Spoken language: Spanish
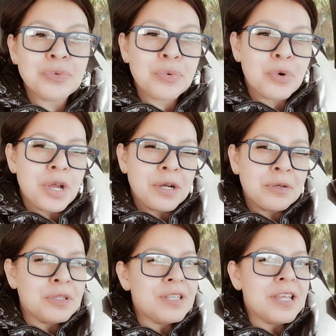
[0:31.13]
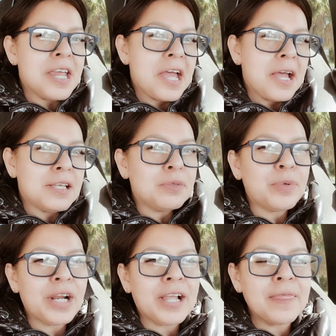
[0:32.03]
buenos días,
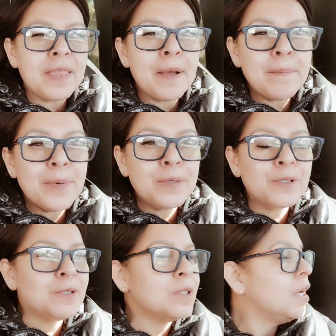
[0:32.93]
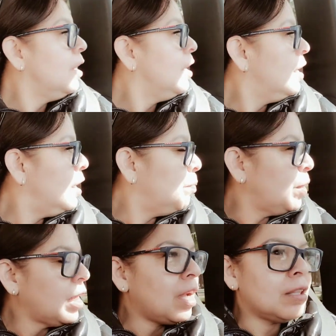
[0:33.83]
por acá andamos, ey,
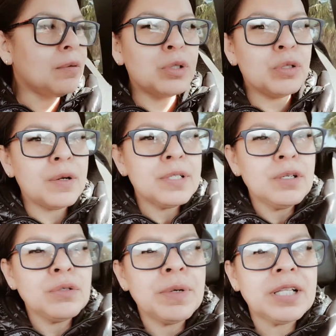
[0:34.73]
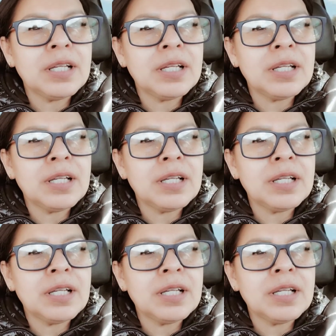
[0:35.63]
por acá andamos otra vez en el material